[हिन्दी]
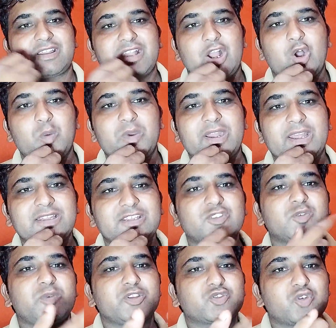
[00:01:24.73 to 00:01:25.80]
गांव में रहती है
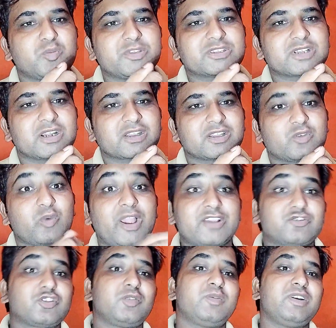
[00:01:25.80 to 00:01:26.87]
तो मैं उसको मिस करता हूँ
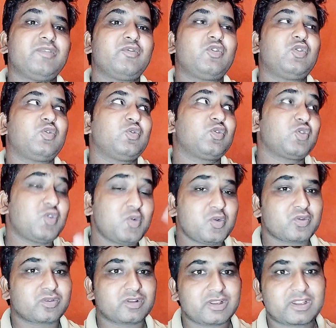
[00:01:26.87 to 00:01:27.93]
एक्चुअल में वो उनको
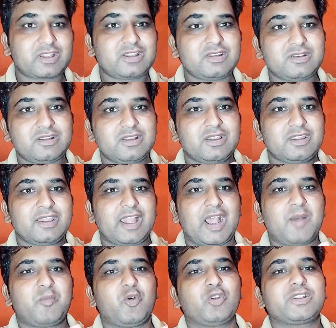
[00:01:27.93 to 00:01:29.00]
एक
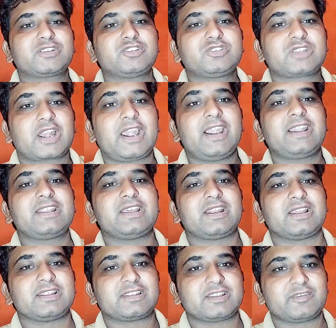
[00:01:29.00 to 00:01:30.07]
आप बोल सकते हो थ्रेड दे
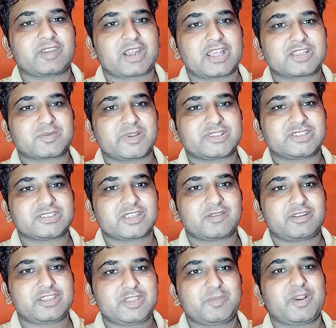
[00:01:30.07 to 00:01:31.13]
रहे थे विक्रांत मैसी सर
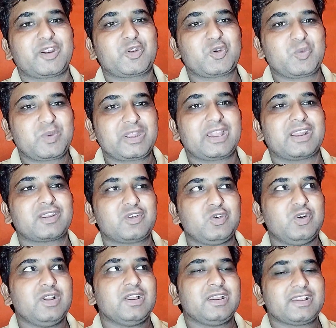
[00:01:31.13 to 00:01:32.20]
दीपक डोबरियाल को
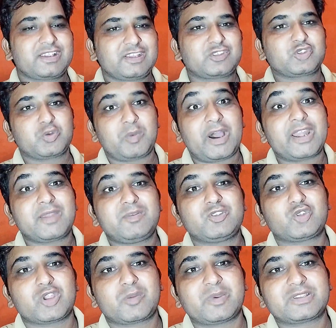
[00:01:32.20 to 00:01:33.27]
कि तुम्हारी भी
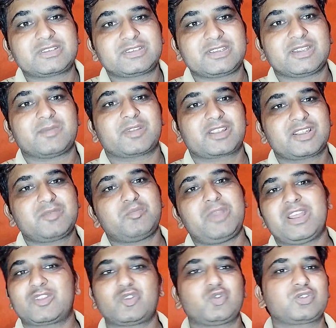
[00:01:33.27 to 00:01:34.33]
तो एक बच्ची है मतलब
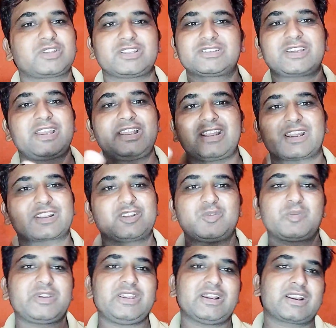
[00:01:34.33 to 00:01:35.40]
मैं तो तस्करी करता
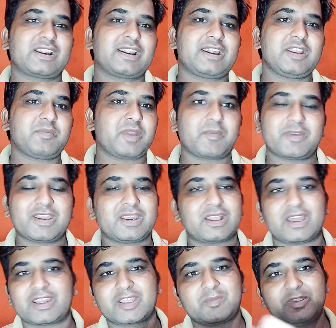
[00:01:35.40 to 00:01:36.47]
हूँ भैया किडनी फेफड़े
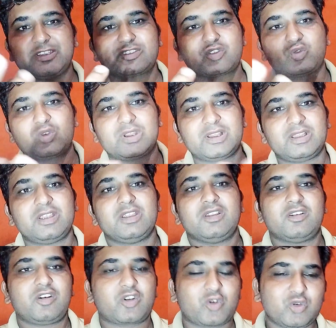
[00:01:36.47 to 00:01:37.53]
निकाल के बेच दूंगा
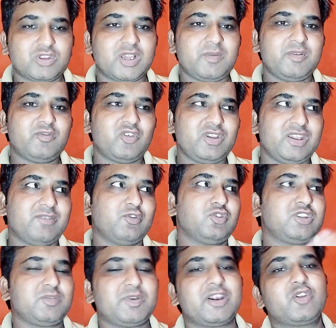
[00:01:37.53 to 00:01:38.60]
और होता भी वही है वो
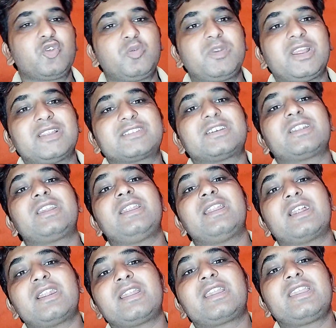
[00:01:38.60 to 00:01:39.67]
दीपक डोबरियाल सर की
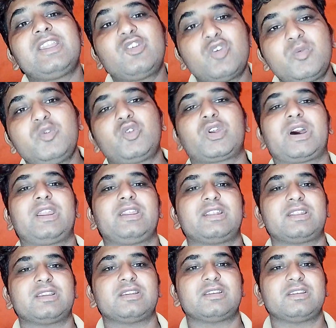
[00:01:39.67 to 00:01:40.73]
लड़की को भी उठा
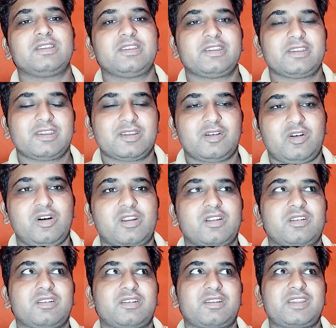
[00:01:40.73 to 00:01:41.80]
लेते हैं और
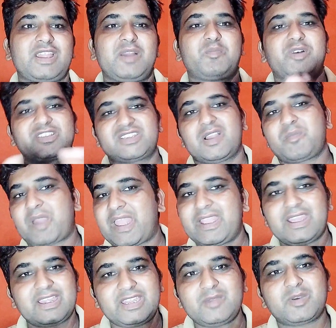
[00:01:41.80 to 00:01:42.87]
क्या बचा
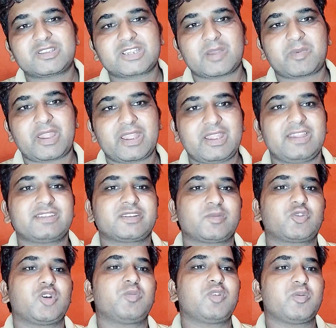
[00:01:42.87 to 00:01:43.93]
पाएंगे नहीं बचा पाएंगे ये सब
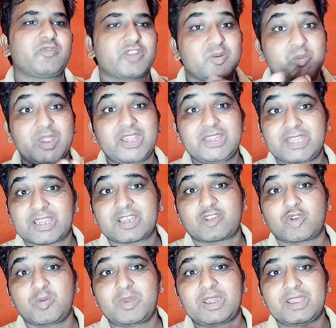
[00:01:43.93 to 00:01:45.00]
तो हमको फिल्म में ही देखने
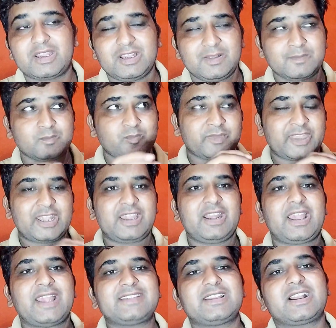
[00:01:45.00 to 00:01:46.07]
को मिलेगा
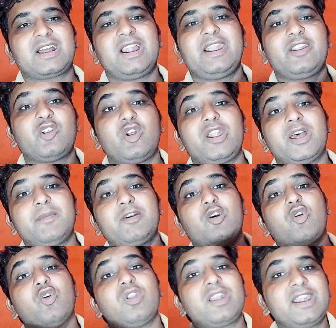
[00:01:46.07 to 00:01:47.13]
लेकिन ऐसा कांड नोएडा में
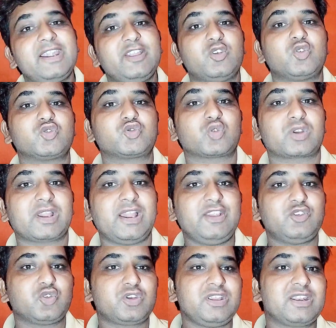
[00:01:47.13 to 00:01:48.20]
ऑलरेडी हो चुका है
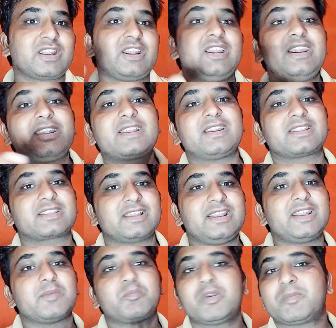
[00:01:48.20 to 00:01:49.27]
जो कि रिलेट करता है
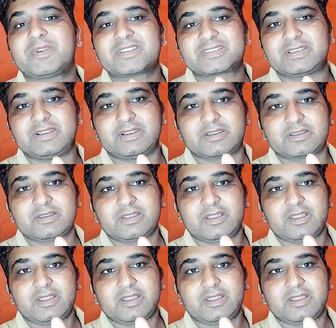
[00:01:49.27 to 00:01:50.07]
नब्बे परसेंट